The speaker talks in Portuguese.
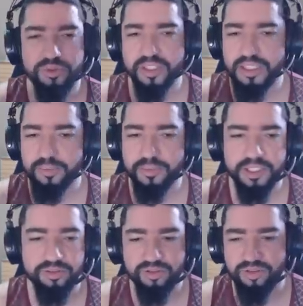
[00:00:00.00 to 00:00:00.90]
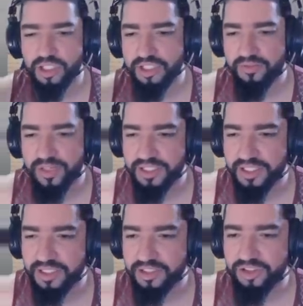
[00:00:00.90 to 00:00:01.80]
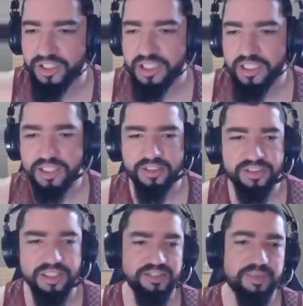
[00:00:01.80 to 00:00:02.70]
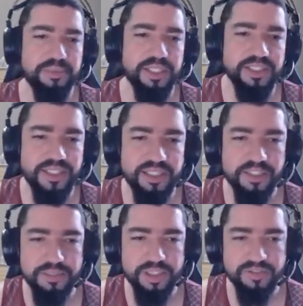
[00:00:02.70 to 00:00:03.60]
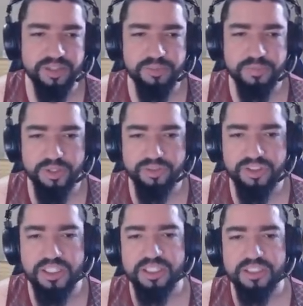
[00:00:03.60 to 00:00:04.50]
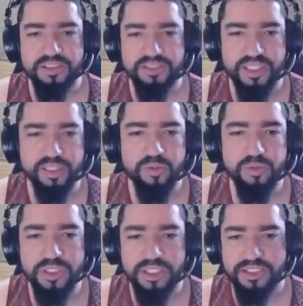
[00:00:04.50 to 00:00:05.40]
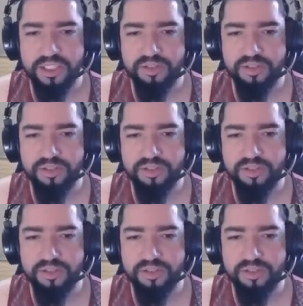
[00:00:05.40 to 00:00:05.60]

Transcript: tratamento, choque, vai ter aqui de estiraçamento. Aqui ele também tá usando build tem cura, ele tá